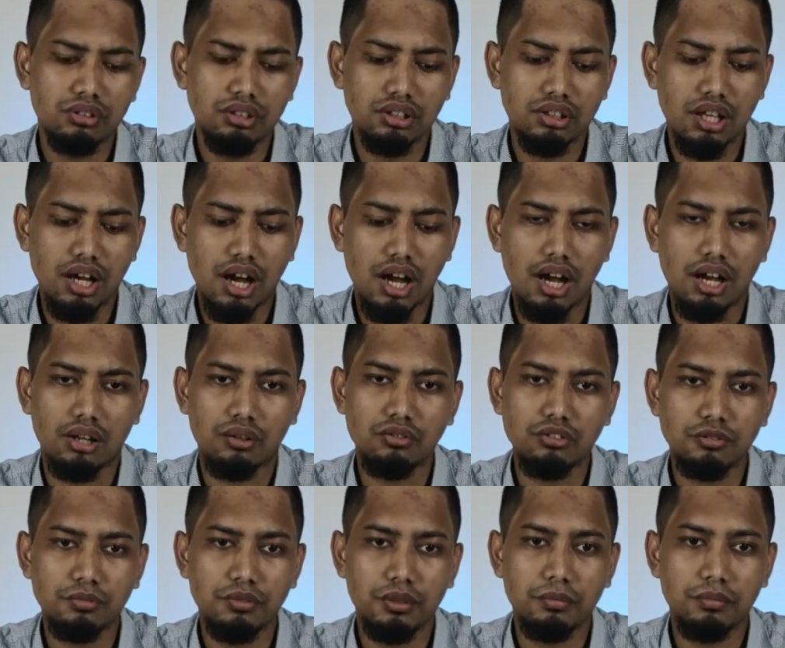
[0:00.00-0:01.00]
tidak
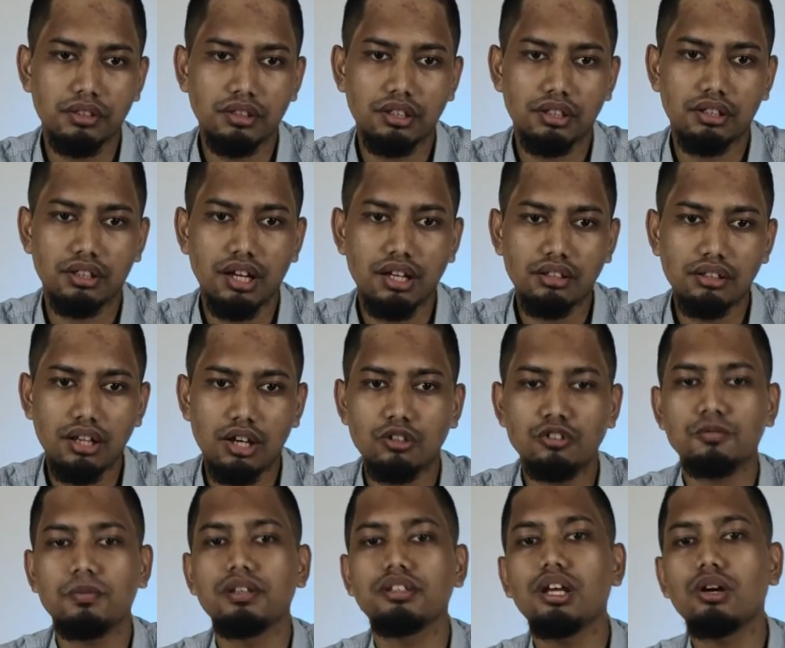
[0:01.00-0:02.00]
harus memikirkan
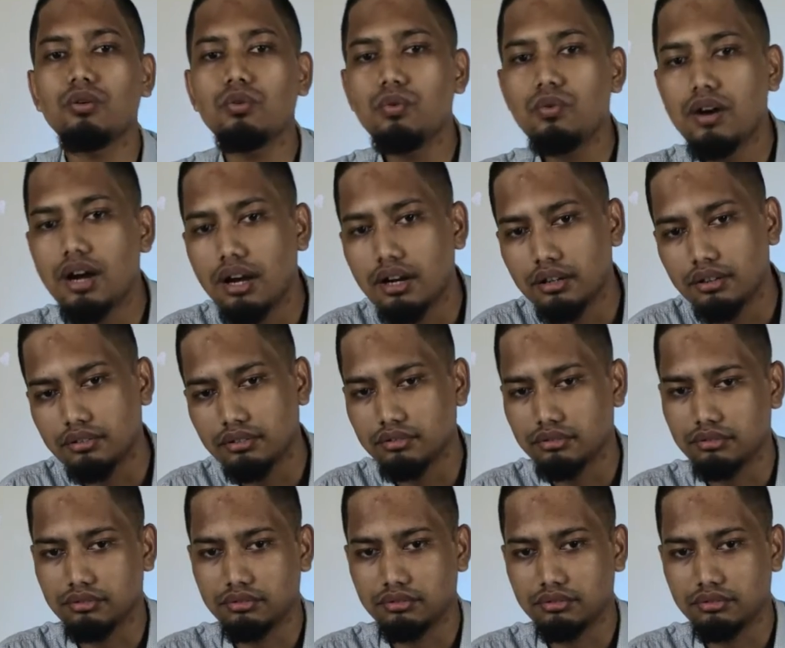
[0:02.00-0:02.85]
harus banyak uang